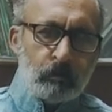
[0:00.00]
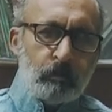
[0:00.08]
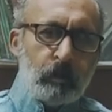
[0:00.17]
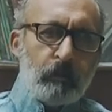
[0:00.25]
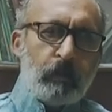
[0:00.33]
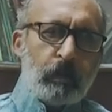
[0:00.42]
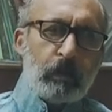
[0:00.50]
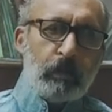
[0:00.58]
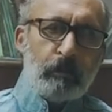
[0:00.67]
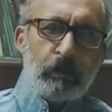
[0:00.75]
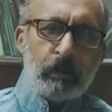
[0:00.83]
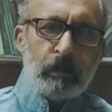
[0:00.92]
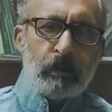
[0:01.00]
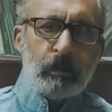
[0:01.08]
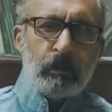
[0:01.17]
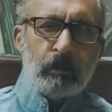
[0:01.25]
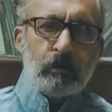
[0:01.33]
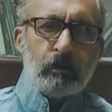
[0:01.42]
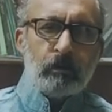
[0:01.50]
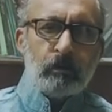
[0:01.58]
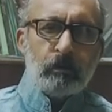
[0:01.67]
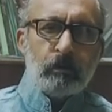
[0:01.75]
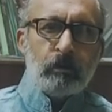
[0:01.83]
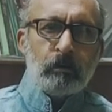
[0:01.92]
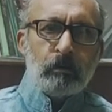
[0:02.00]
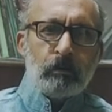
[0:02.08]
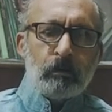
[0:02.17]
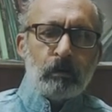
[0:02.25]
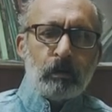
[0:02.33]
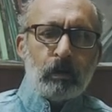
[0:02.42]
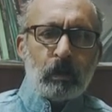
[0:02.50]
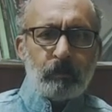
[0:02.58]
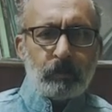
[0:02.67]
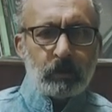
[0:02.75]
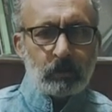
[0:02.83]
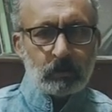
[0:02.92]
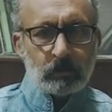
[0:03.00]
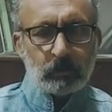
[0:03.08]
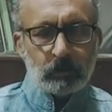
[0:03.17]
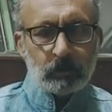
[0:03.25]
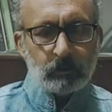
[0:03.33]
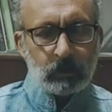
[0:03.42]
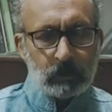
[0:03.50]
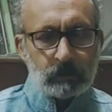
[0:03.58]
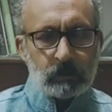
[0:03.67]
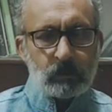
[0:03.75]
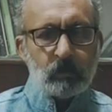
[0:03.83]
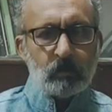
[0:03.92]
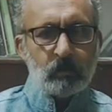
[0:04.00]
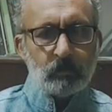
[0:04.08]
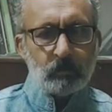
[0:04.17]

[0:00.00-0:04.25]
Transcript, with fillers: मैं फ़खरी मेरठी आपकी खिदमत में हाजिर हूँ